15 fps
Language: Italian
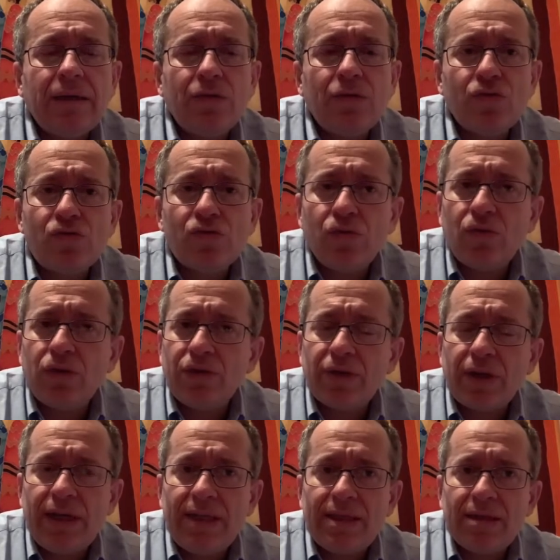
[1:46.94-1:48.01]
non solo da
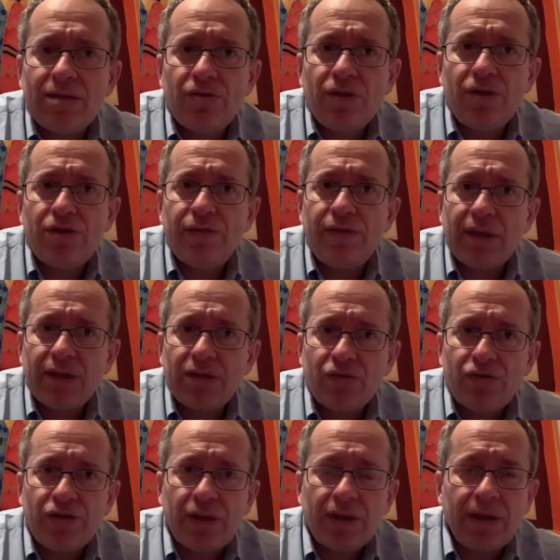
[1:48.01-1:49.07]
organizzazioni civiche e
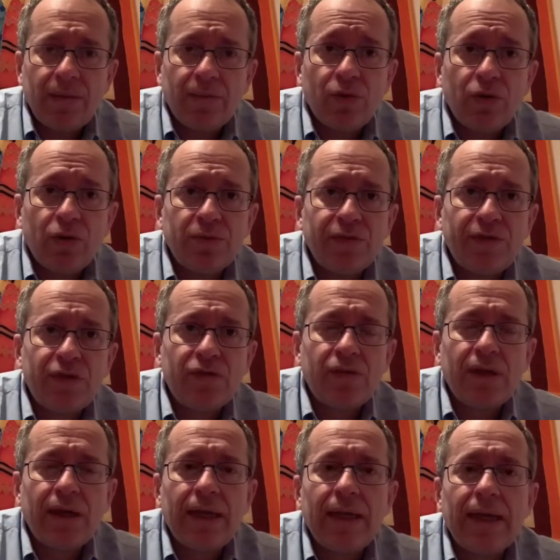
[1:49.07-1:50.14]
soggetti del mondo
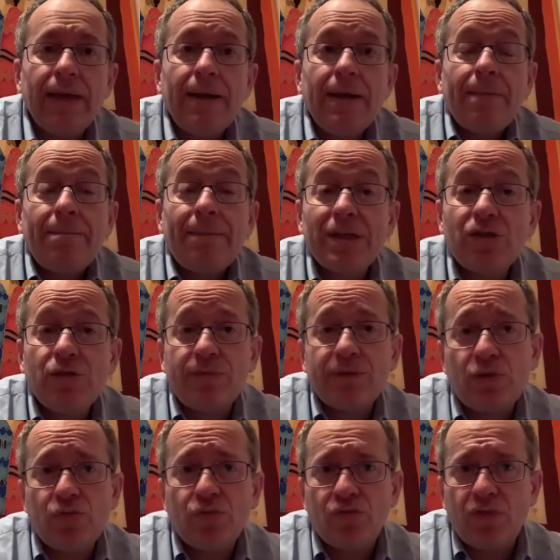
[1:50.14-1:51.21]
professionale, ma
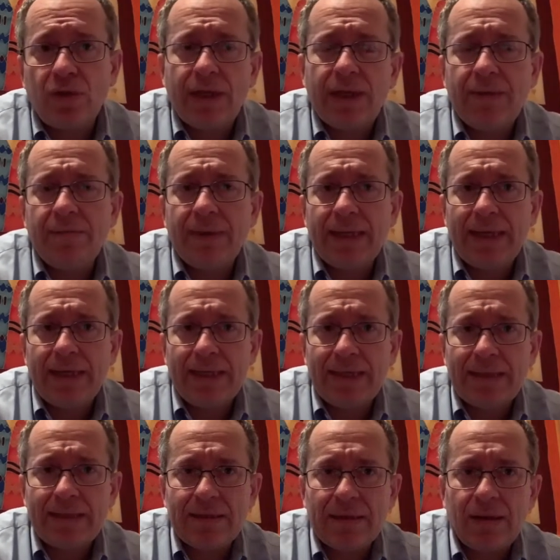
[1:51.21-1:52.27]
soprattutto dai
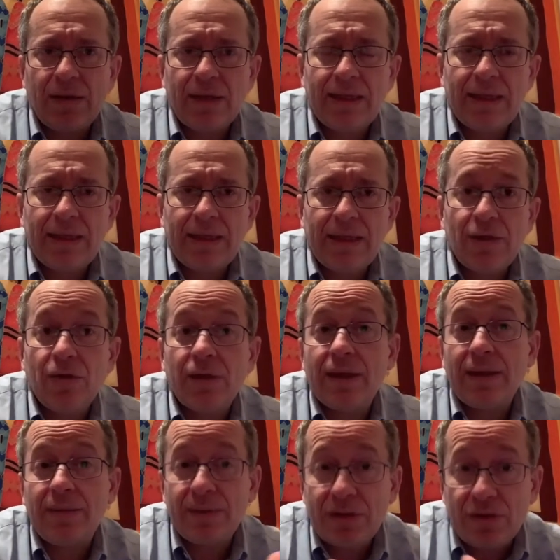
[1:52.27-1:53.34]
malati che stanno attendendo,
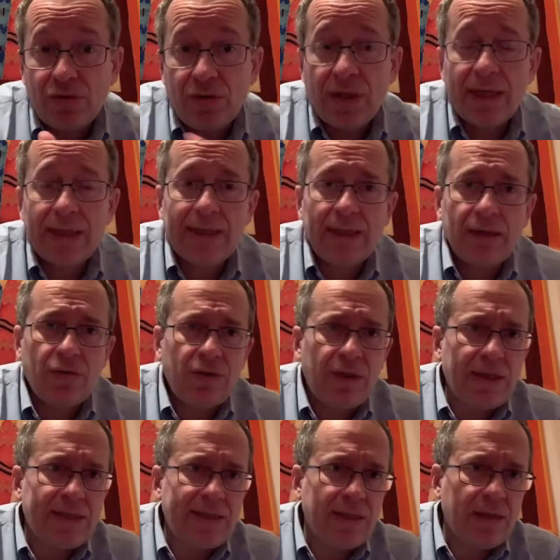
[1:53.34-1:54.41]
dalle persone che attendono di
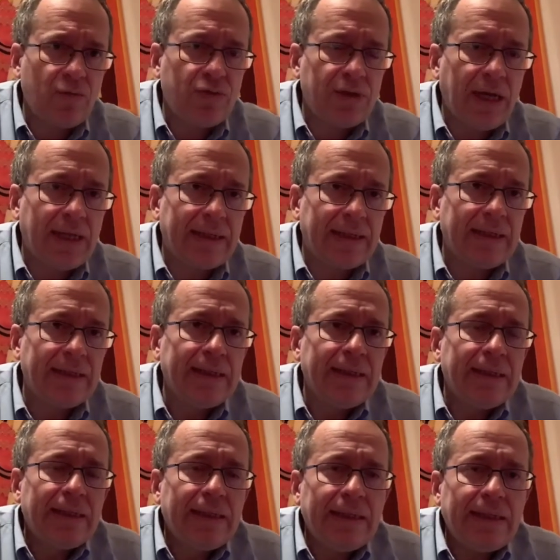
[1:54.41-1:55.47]
essere curate,
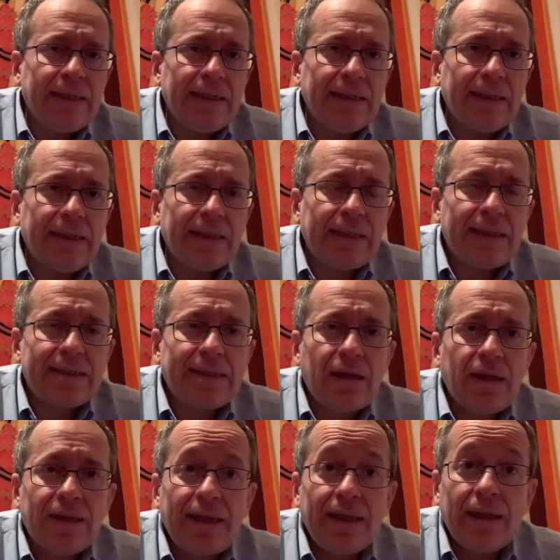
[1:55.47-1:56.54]
eh, che
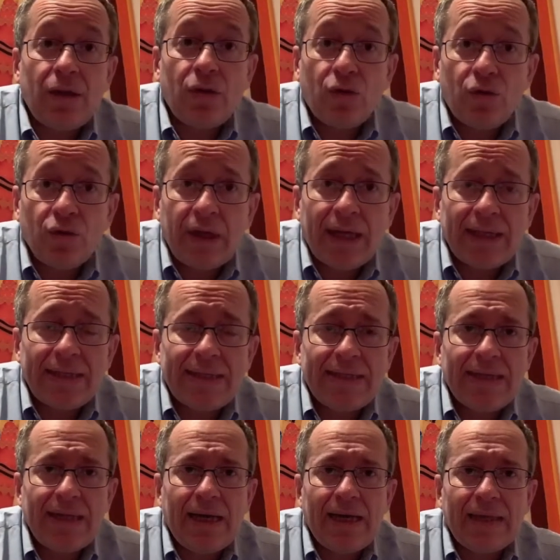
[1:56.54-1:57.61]
stanno attendendo con
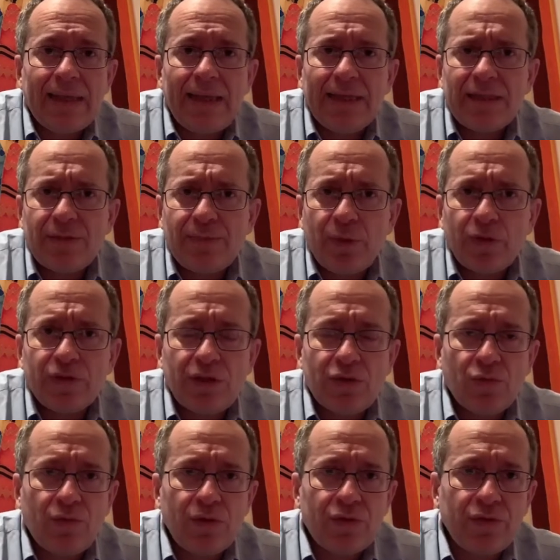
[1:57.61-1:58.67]
ansia delle risposte
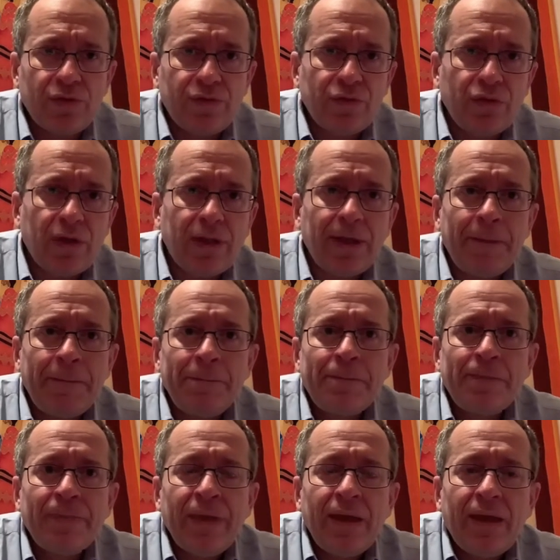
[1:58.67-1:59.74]
su questo fronte.
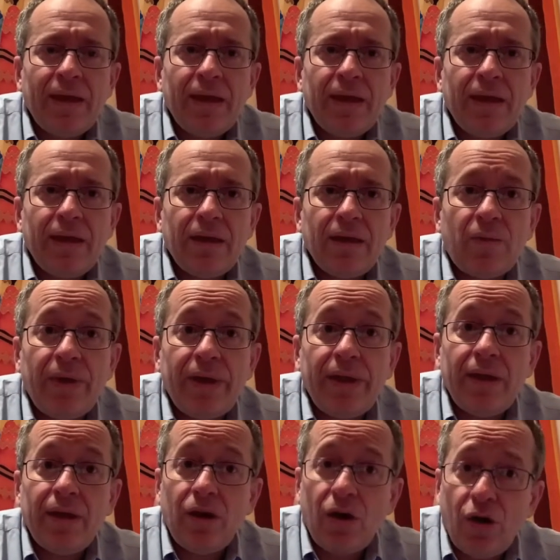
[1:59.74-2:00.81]
Eh,
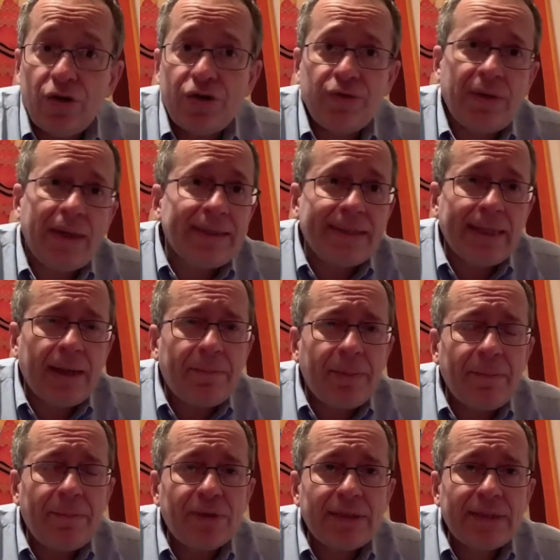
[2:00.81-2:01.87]
quindi oggi un'altra tappa
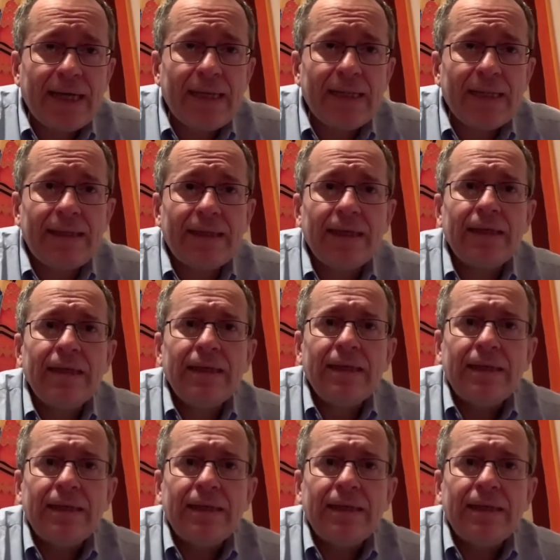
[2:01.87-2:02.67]
importante,